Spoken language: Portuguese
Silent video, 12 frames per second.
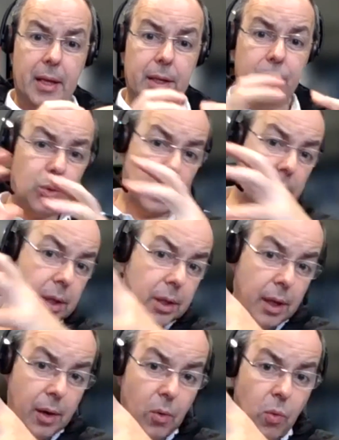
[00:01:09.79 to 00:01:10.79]
isso
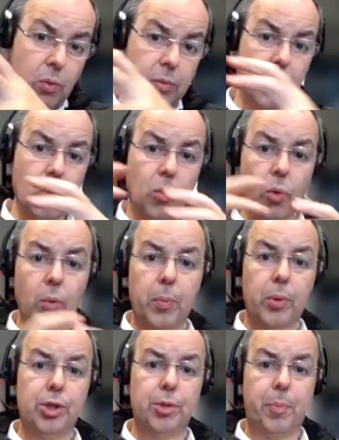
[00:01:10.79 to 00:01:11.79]
aqui é um, é um
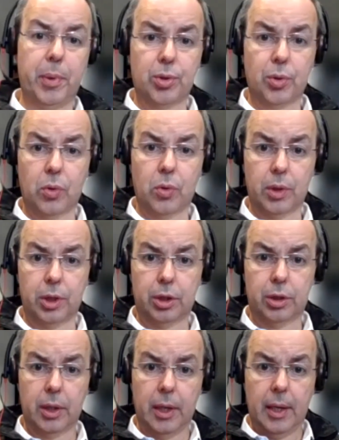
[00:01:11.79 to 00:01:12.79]
grupo de pessoas